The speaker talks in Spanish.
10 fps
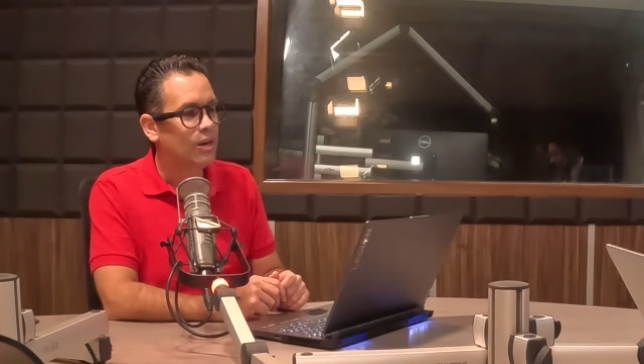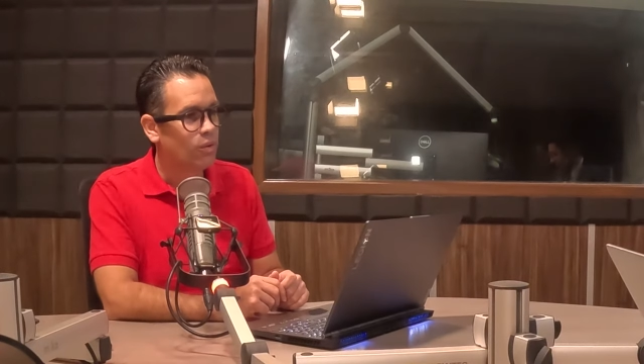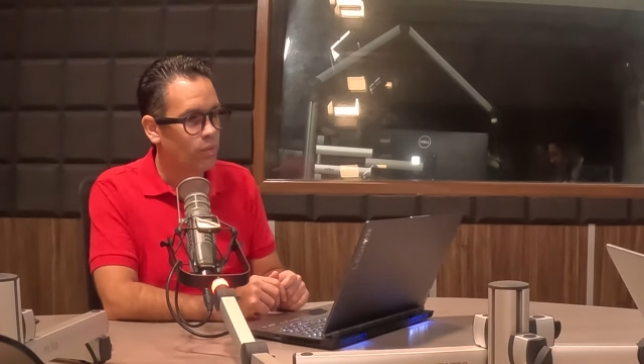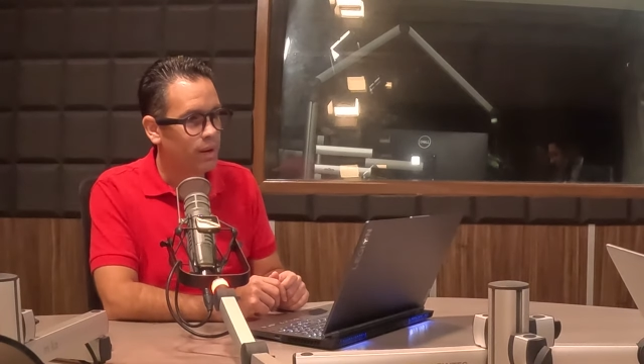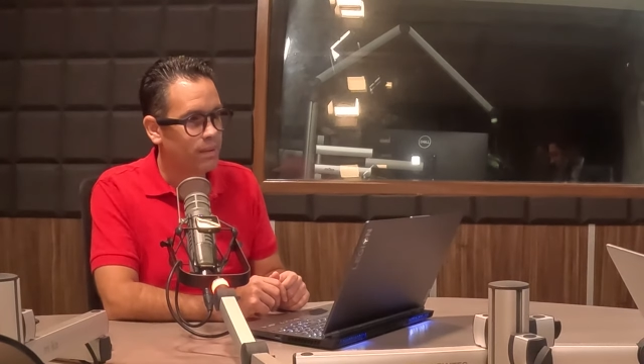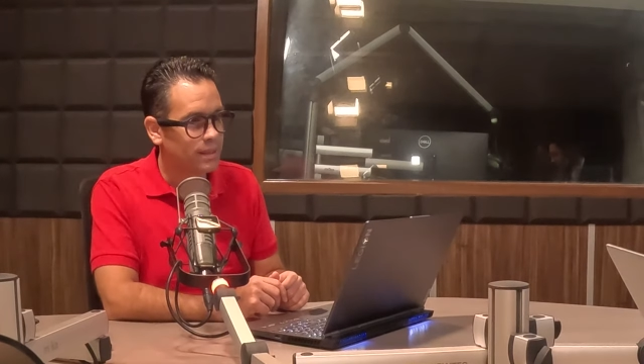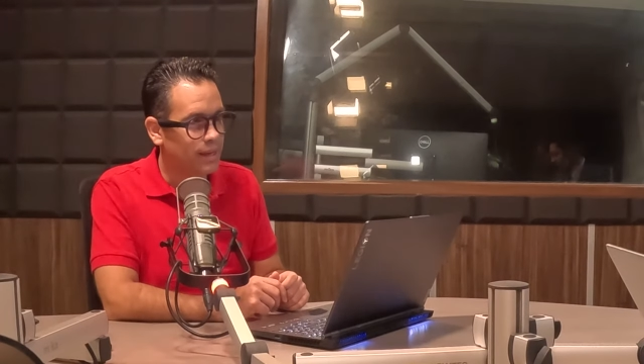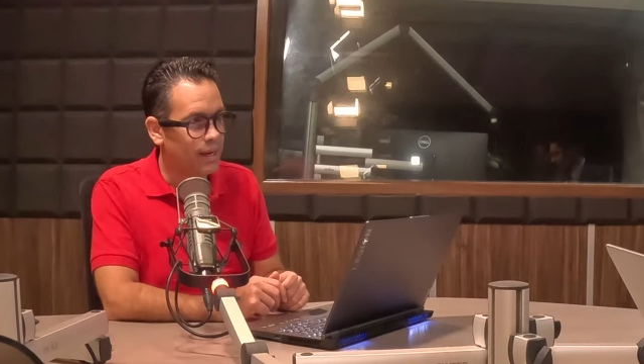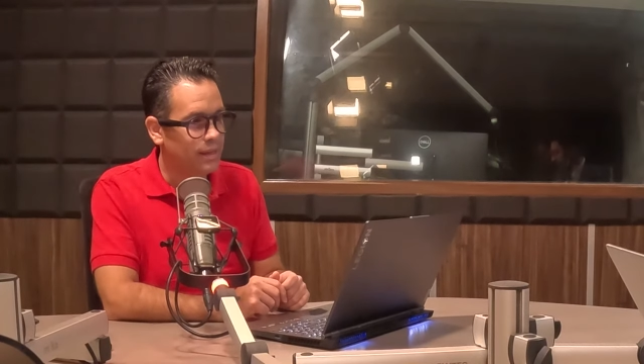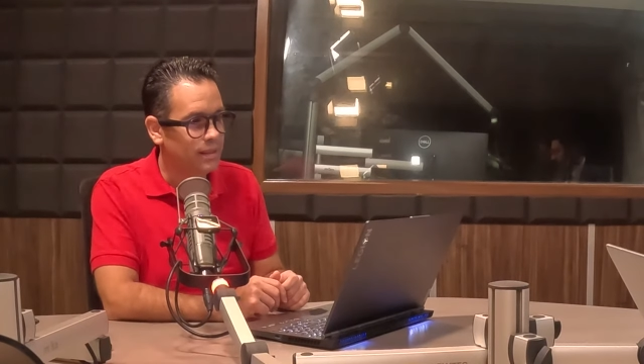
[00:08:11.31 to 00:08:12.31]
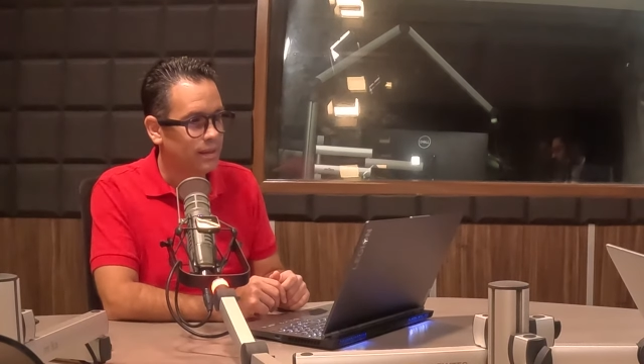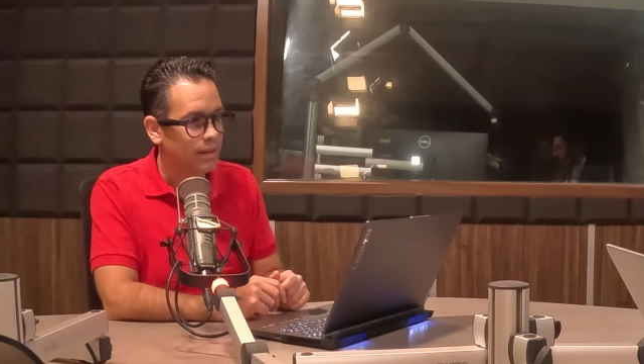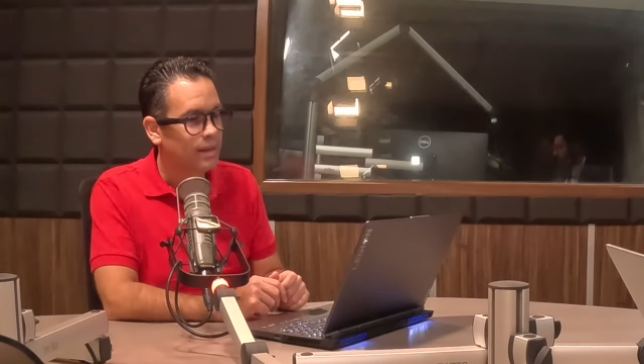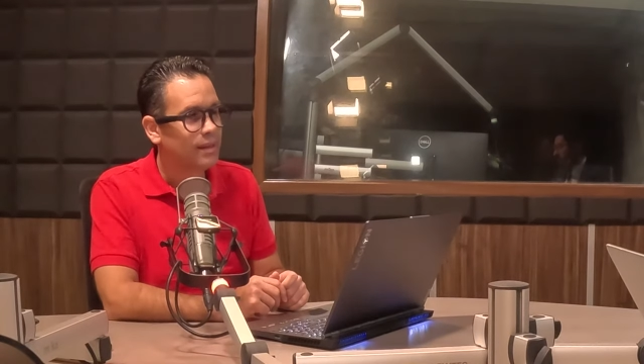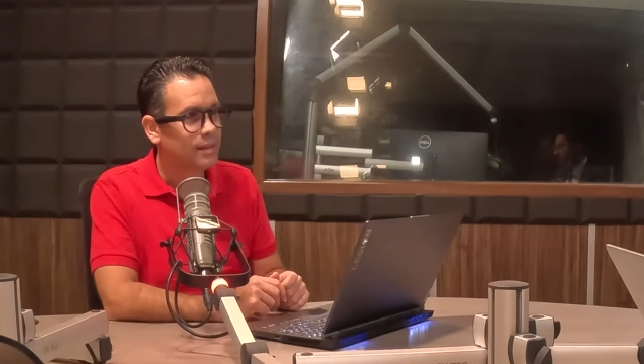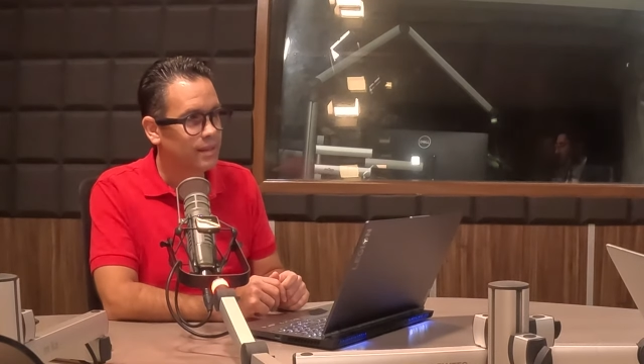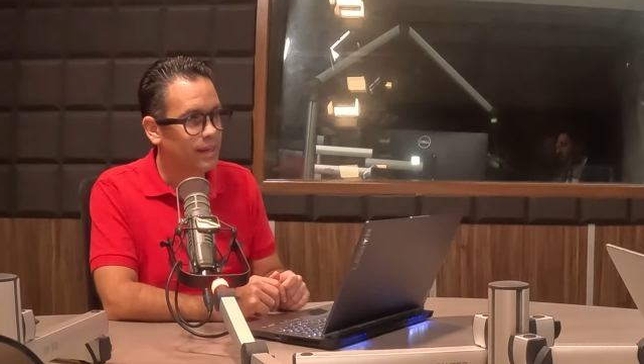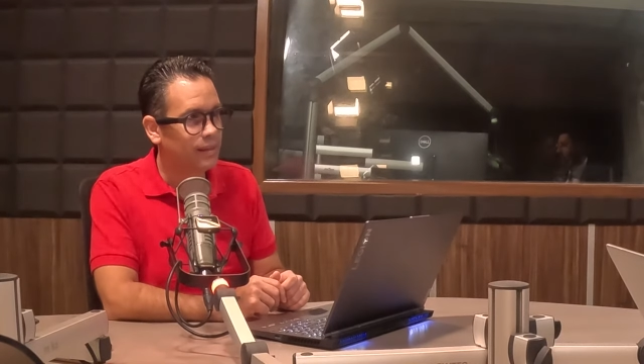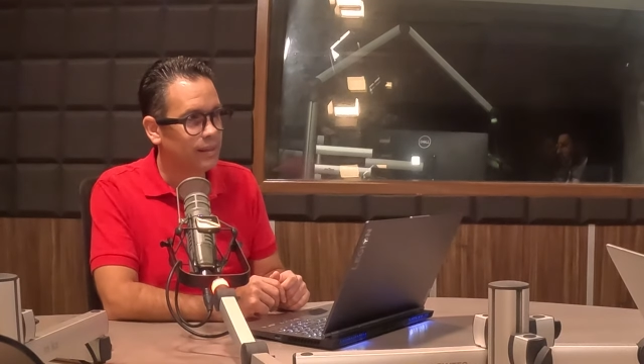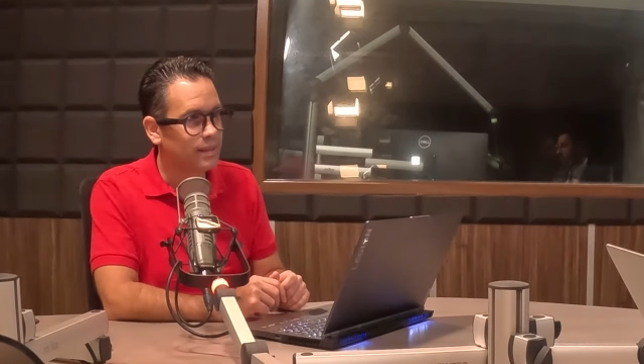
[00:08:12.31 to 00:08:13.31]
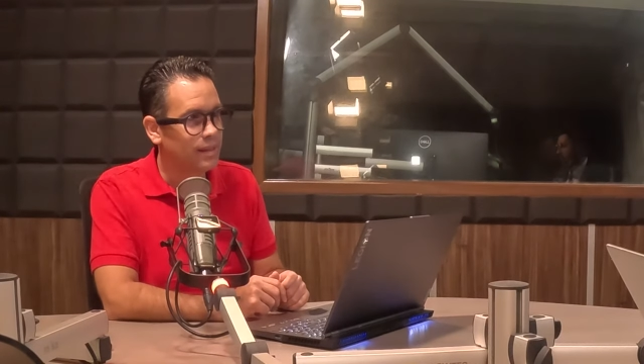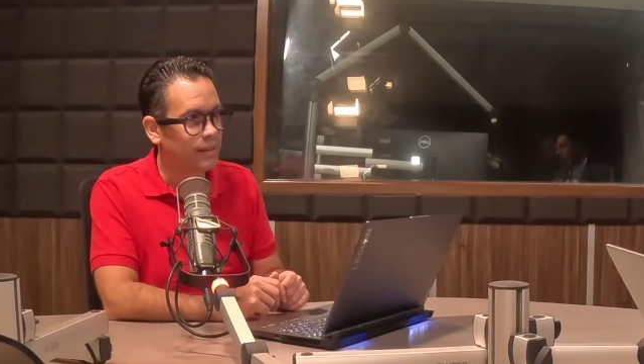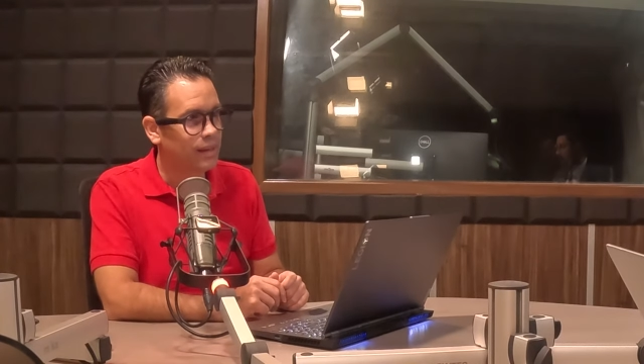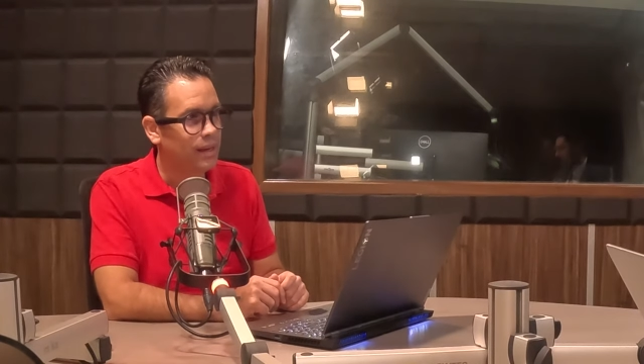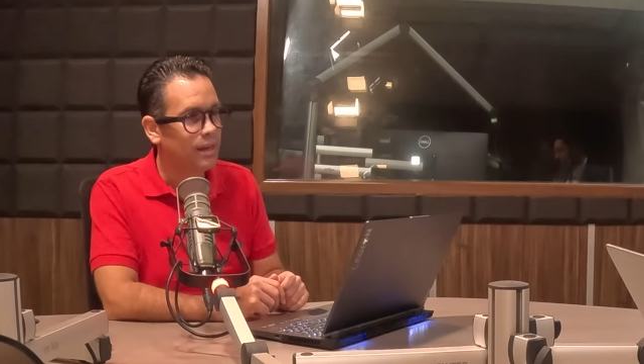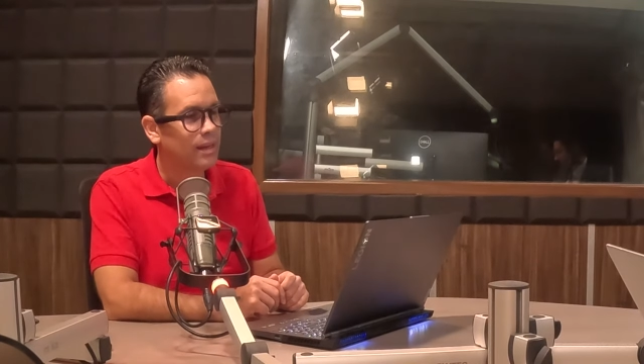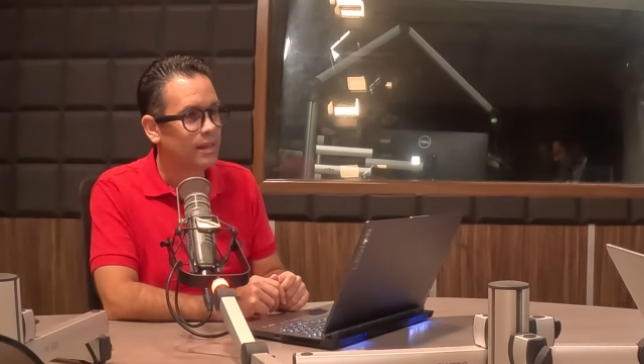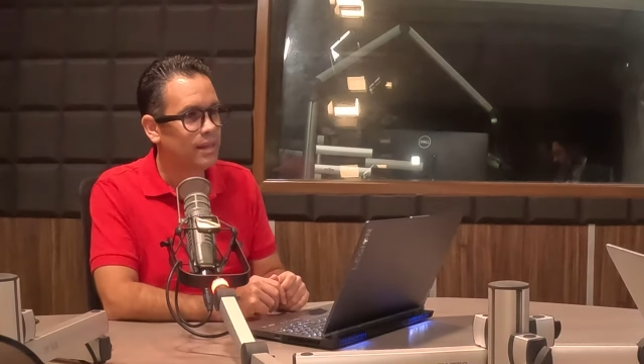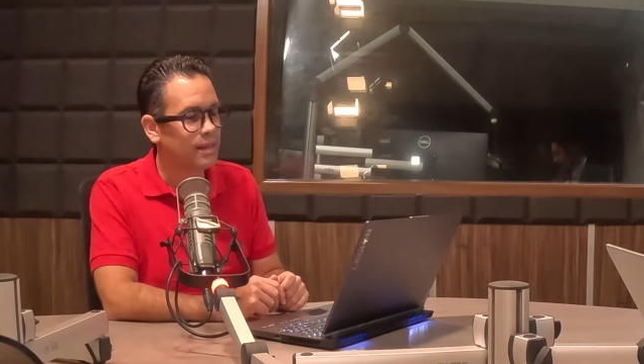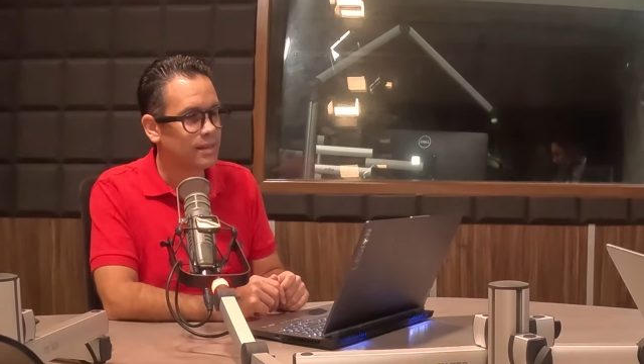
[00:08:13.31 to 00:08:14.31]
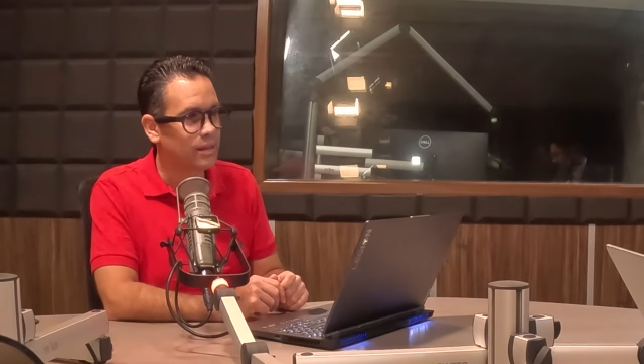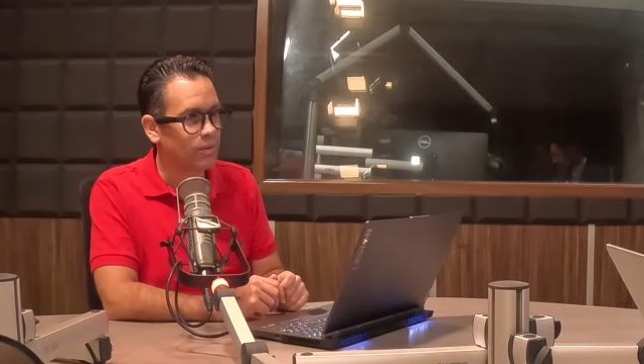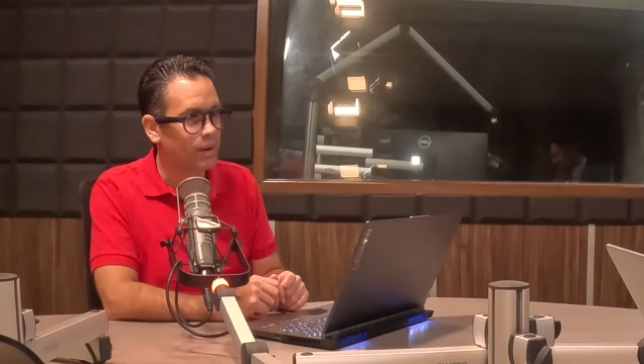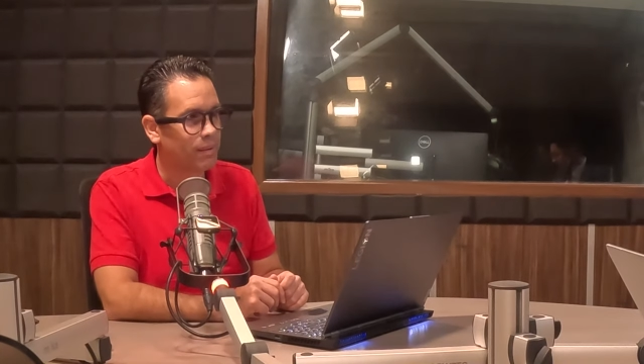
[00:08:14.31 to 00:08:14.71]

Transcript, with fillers: 967719.